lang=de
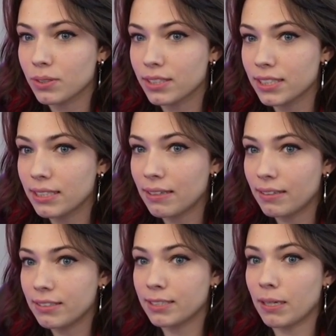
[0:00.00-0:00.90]
und
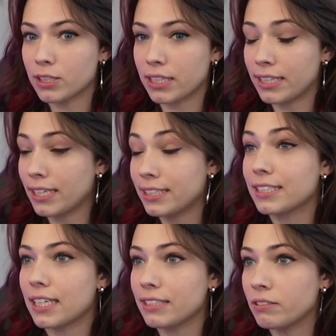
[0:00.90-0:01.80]
sie, sie war, sie
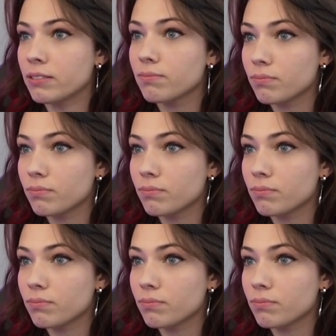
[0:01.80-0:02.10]
hat,